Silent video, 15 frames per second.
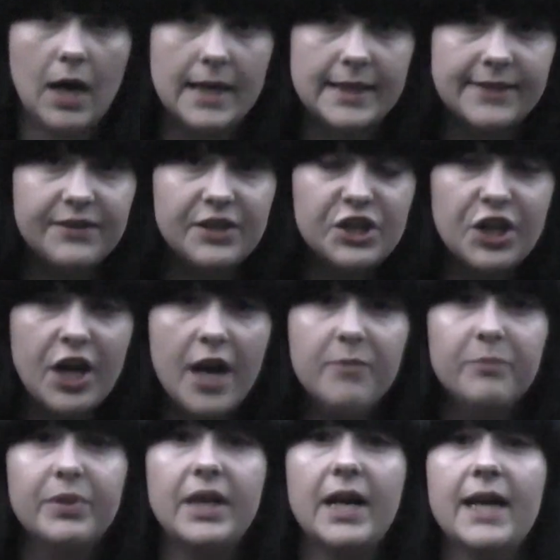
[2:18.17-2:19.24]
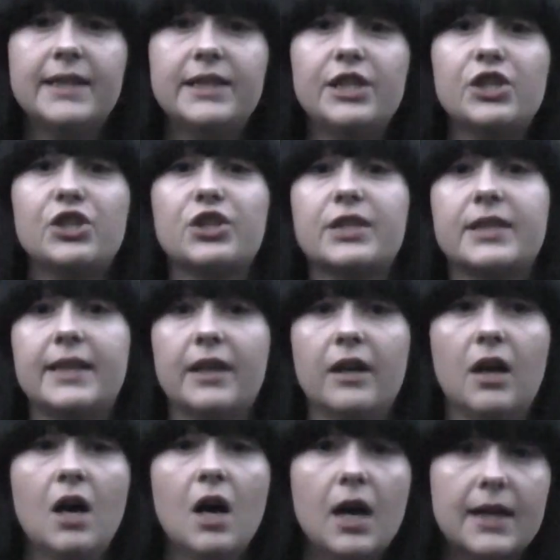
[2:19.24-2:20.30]
освещаем,
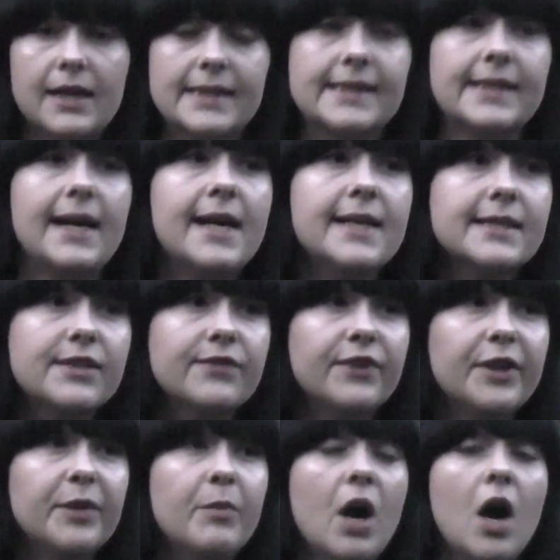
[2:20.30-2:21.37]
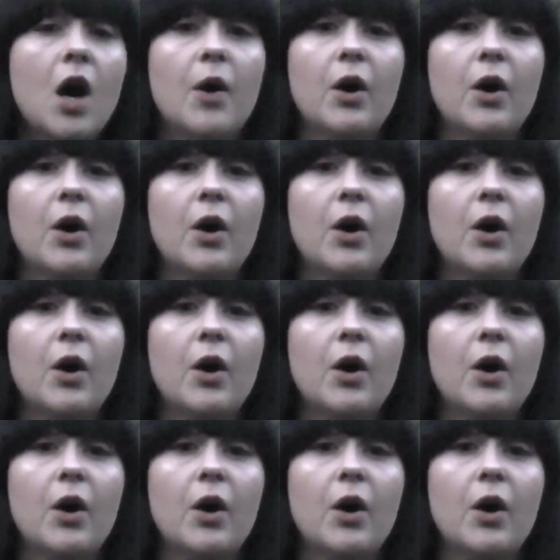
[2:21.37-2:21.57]
периодически рассказываем,